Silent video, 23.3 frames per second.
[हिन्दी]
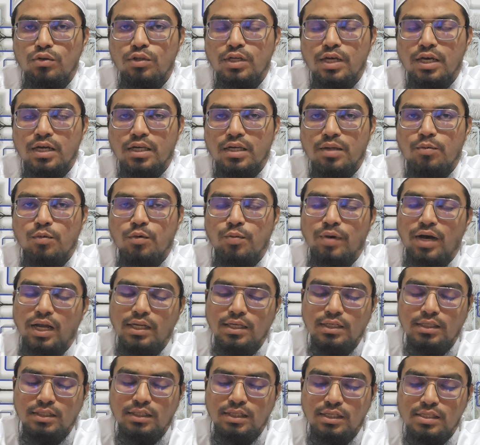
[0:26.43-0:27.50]
दुनिया के
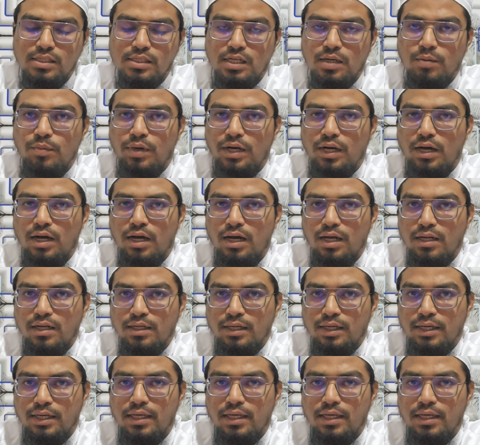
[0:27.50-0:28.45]
ममालिक के सरबराहान